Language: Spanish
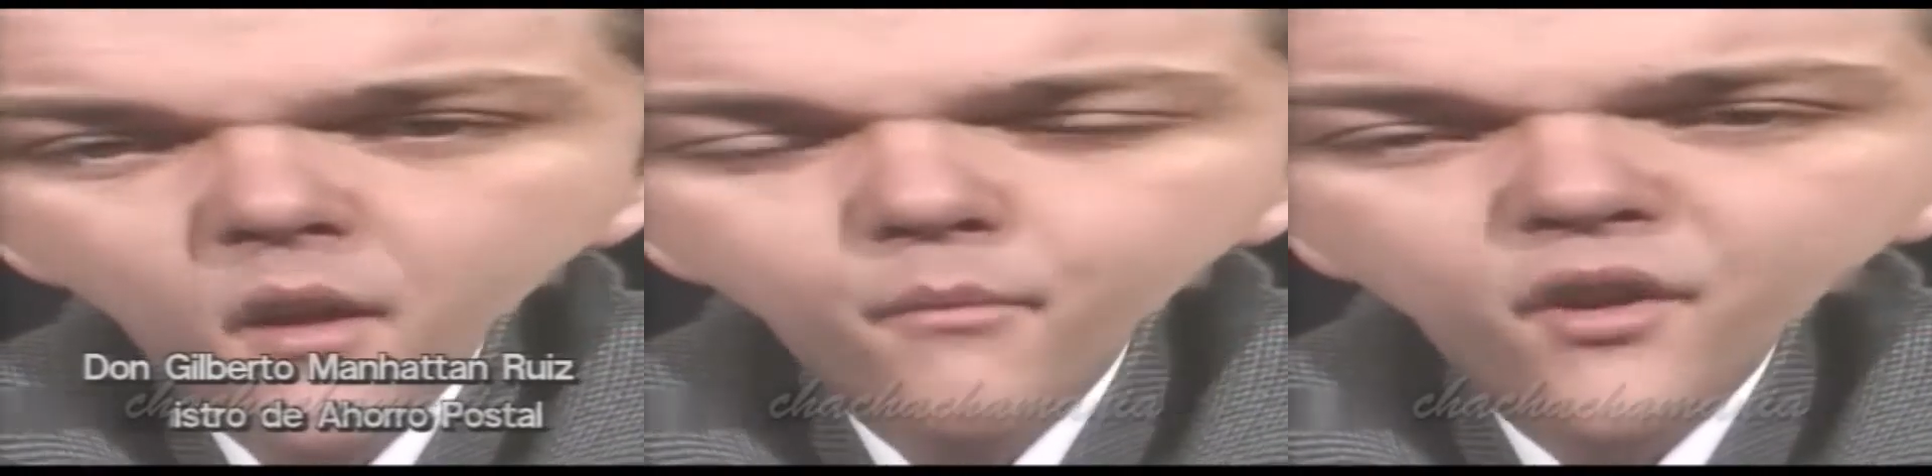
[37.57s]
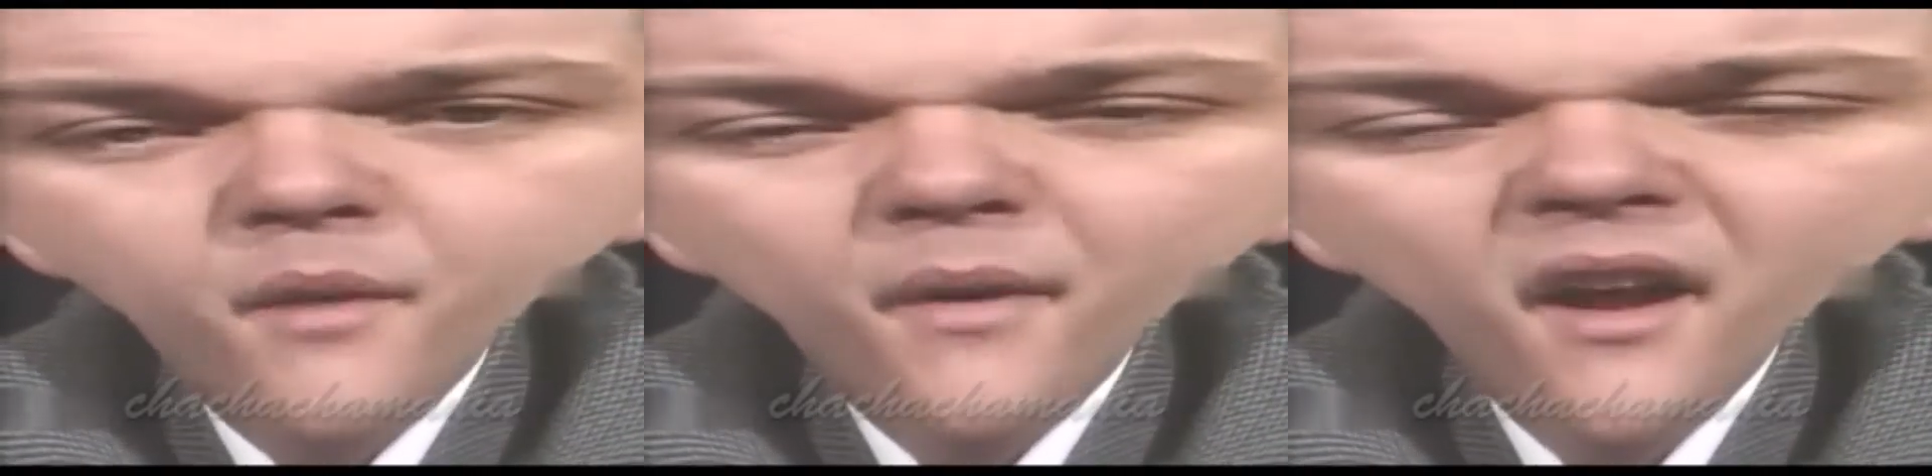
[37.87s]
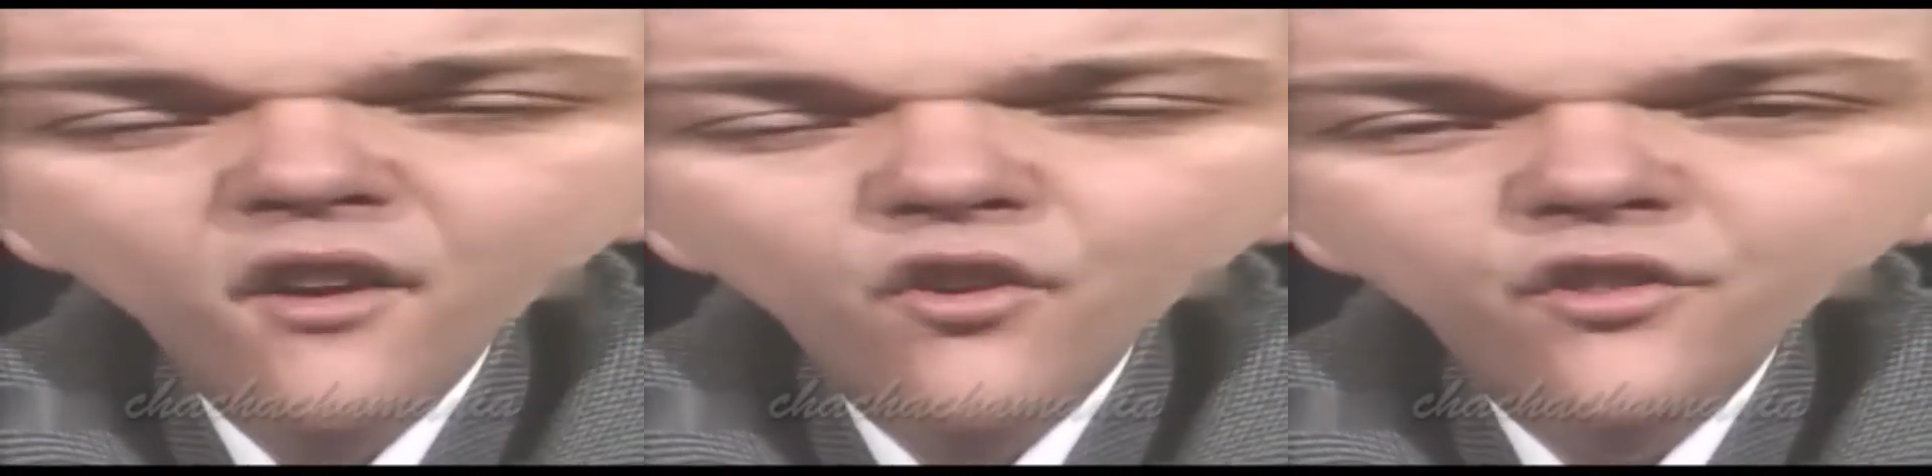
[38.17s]
porque para
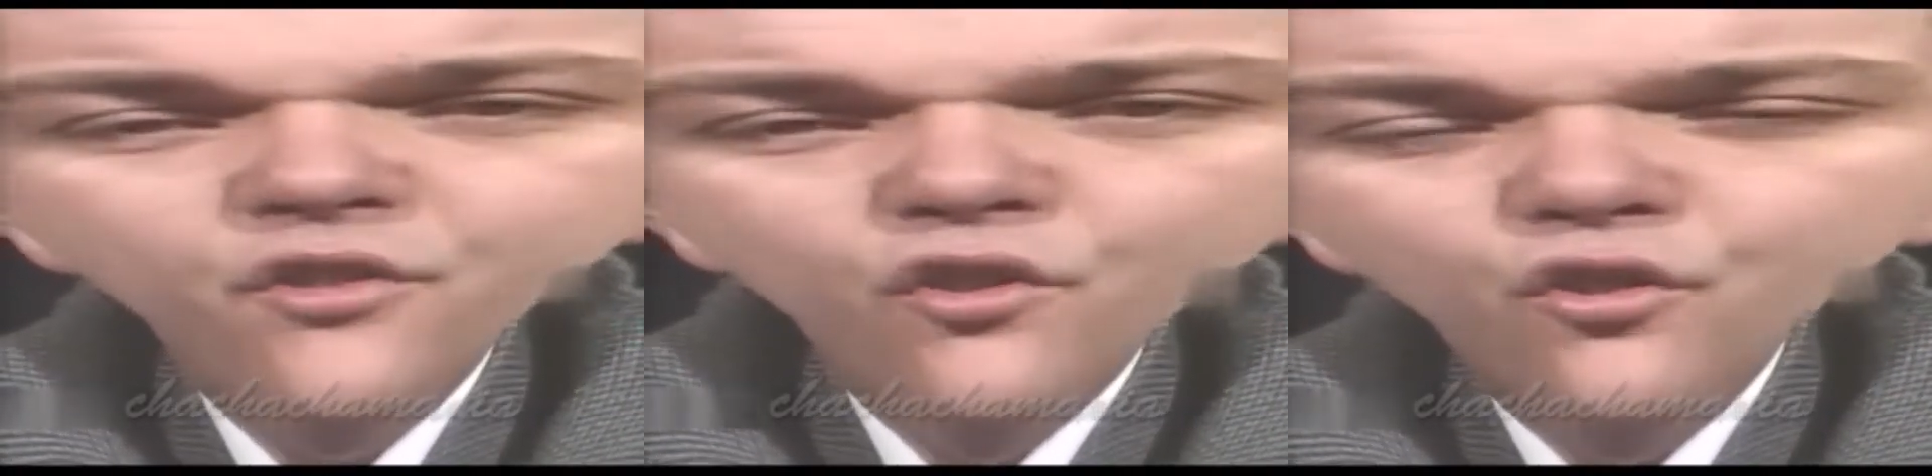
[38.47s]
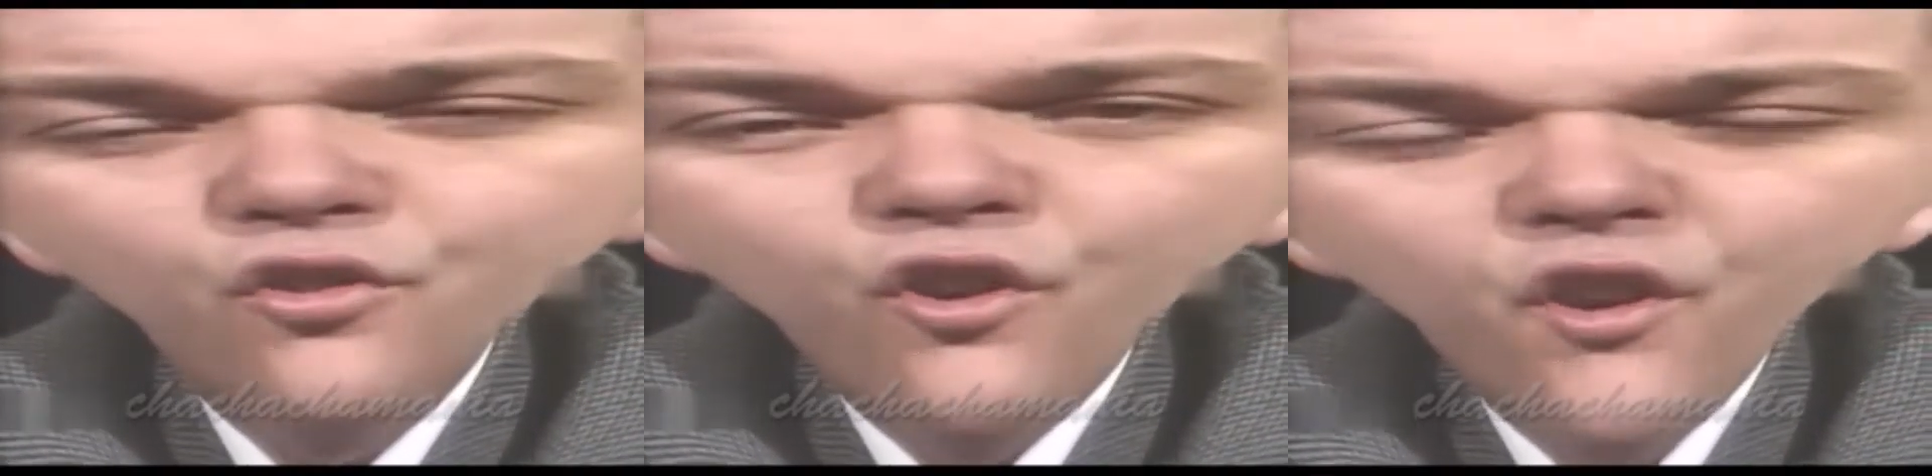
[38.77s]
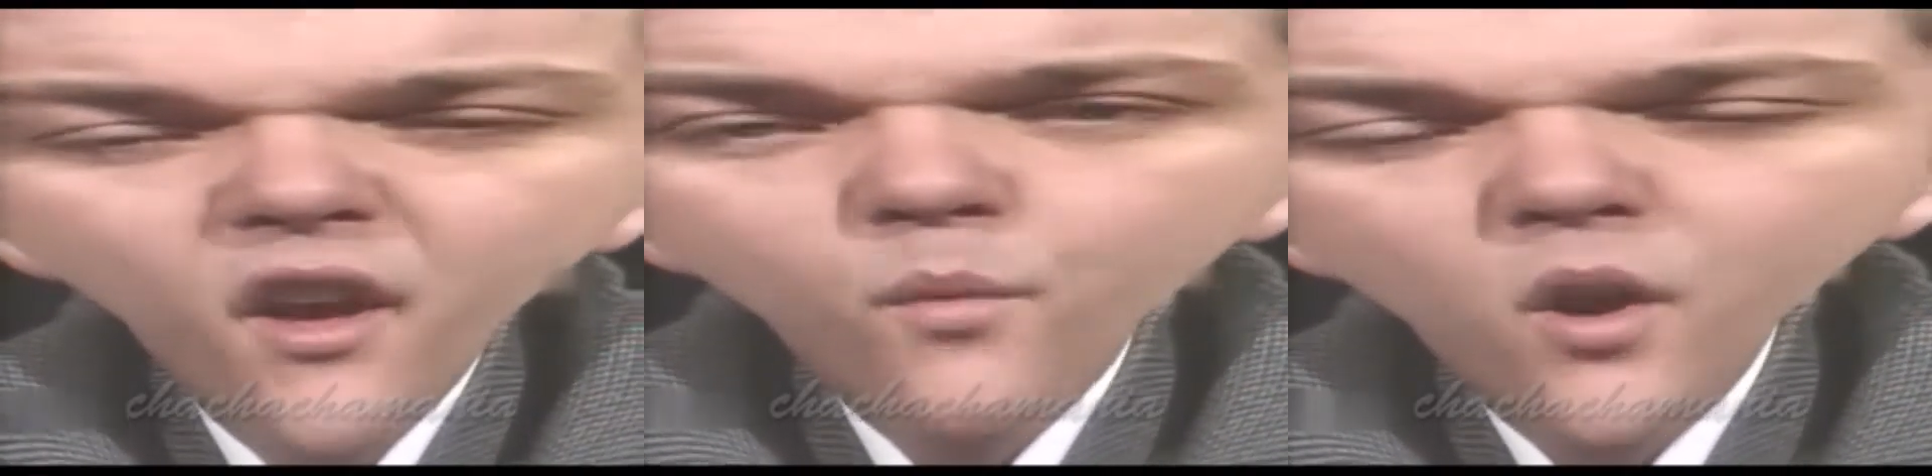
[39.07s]
algo que yo no soy
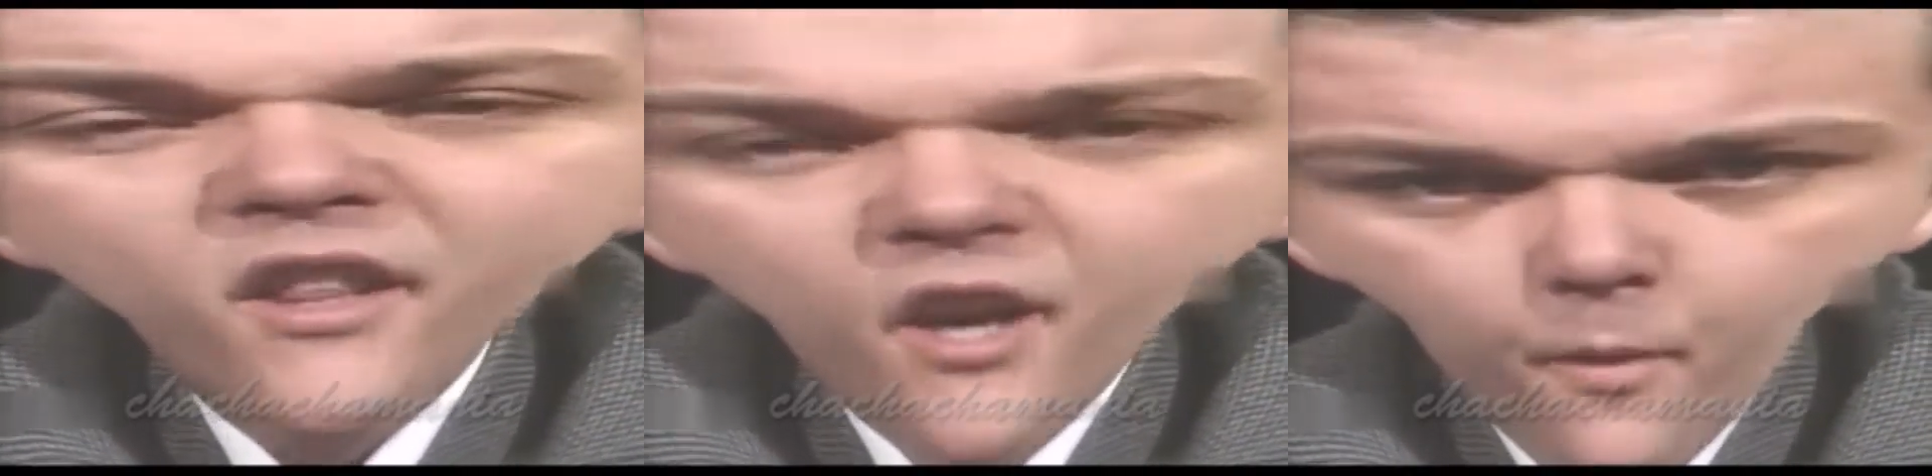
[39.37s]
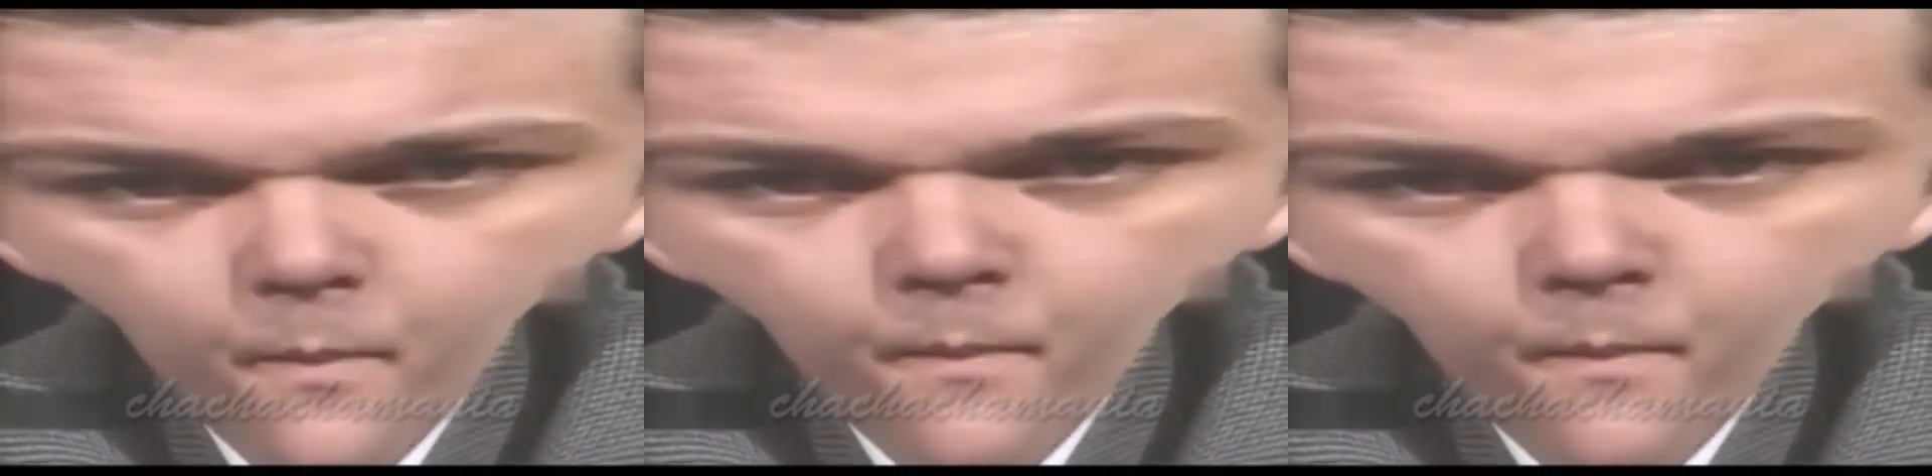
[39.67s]
es vueltero